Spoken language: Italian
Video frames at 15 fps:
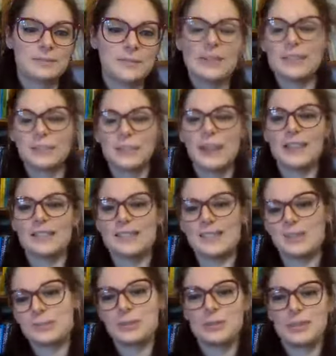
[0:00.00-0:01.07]
Mi dispiace
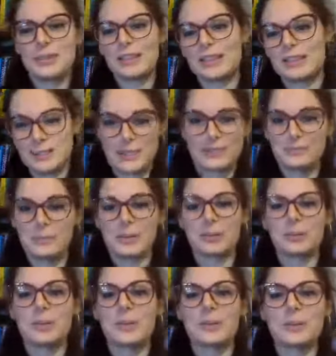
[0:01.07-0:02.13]
la musica,
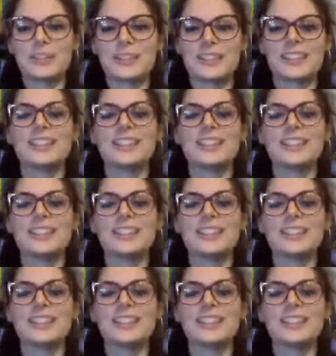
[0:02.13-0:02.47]
prossima volta.